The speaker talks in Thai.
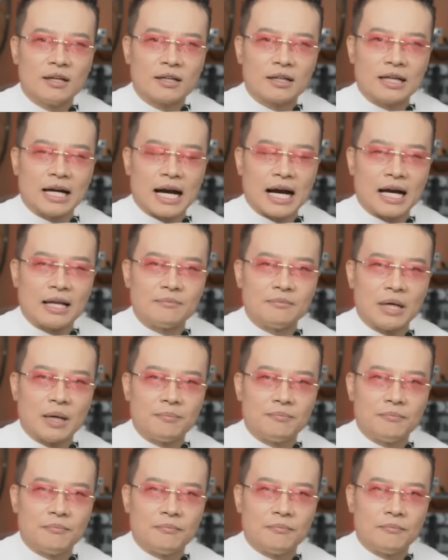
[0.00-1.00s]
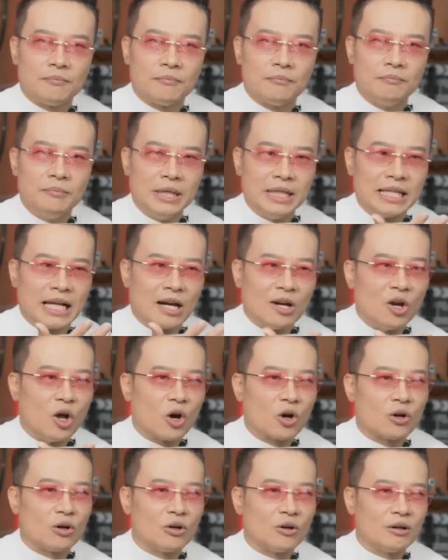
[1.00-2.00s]
การแบบมีนร
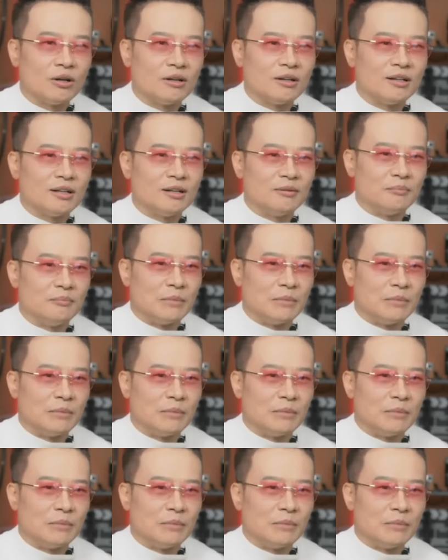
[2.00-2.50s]
กมา